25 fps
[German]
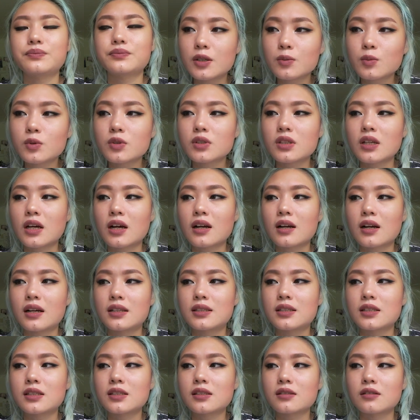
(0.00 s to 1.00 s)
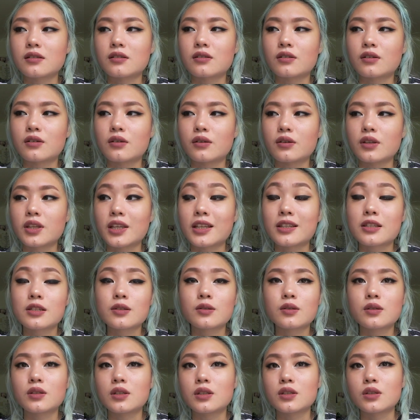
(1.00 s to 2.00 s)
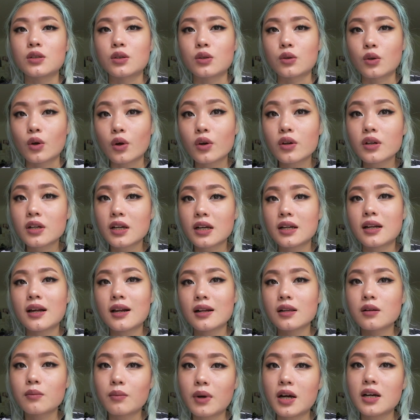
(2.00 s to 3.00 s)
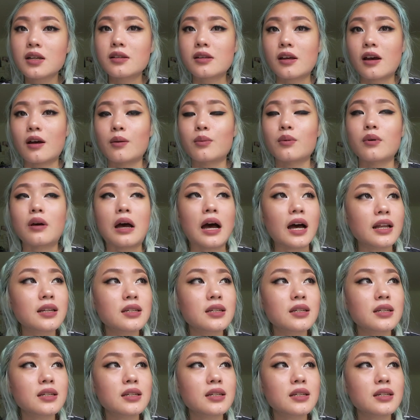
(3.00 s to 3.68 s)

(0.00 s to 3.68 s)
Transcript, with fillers: Ich muss sagen, als ich äh, jetzt diesen neuen Kanal gemacht habe,